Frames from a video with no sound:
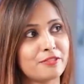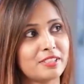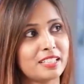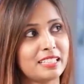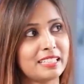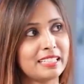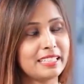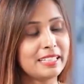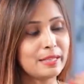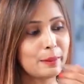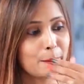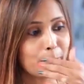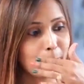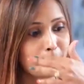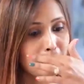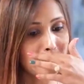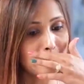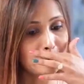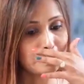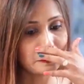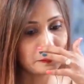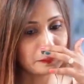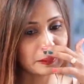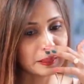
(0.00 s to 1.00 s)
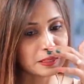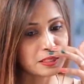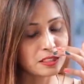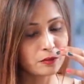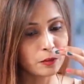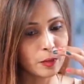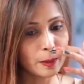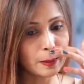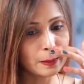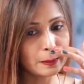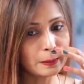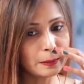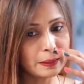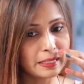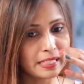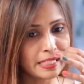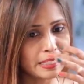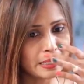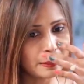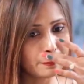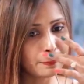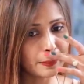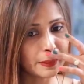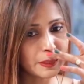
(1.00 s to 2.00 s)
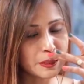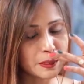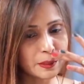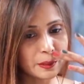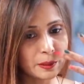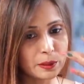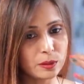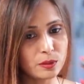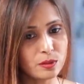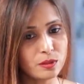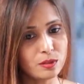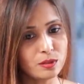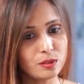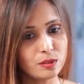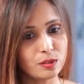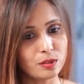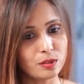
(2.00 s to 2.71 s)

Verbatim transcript: డెఫినెట్లీ ఫస్ట్ ఆఫ్ ఆల్ ఈ డిప్రెషన్లో